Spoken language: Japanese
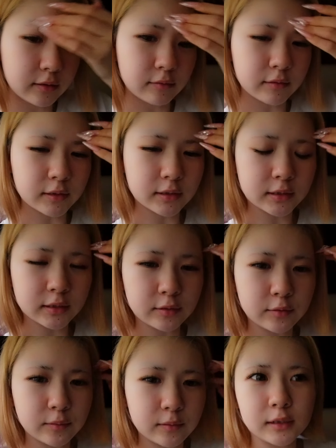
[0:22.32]
私
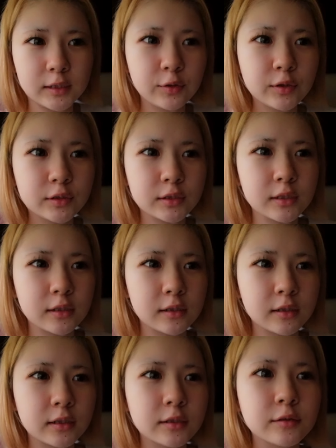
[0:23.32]
のヒロインズさん×
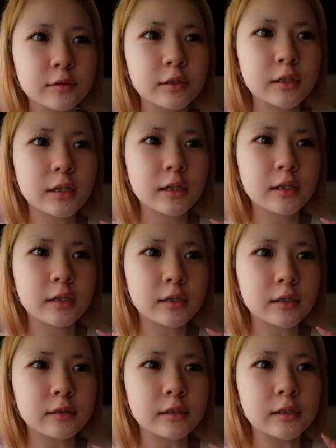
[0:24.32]

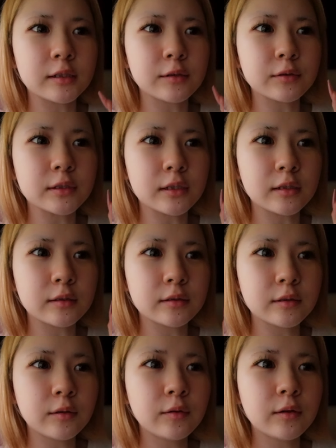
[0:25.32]
神らひな子さん
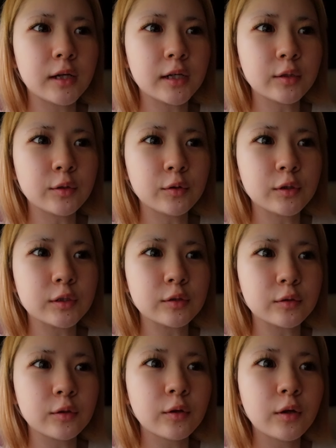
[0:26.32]
の
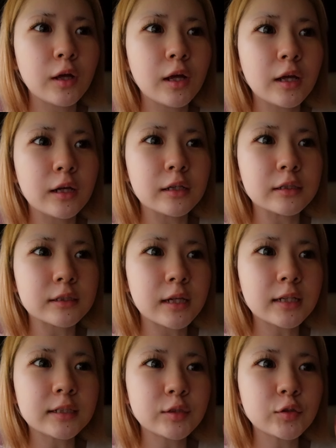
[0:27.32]
アイドルオーディションの
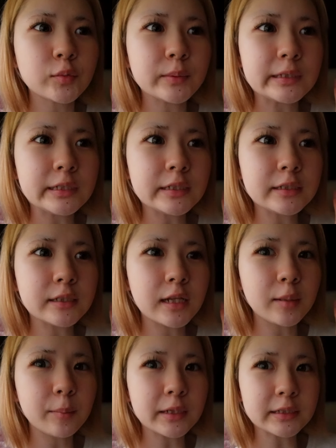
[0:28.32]
最終日にな
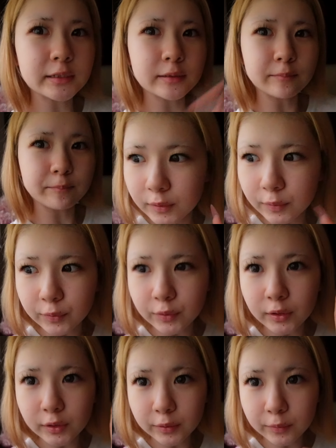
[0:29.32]
ります。というこ
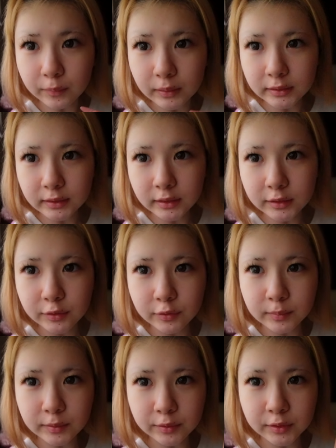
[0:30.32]
とで今日は最
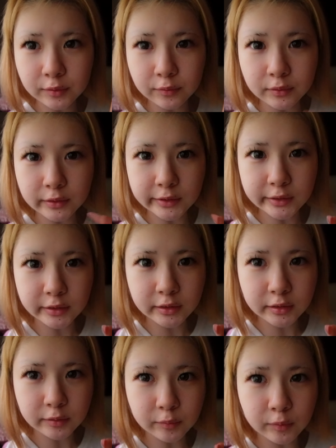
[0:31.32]
終日の日の一
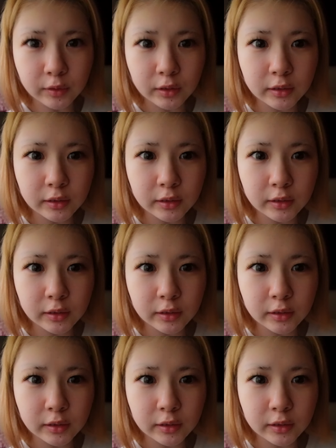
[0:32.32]
日を、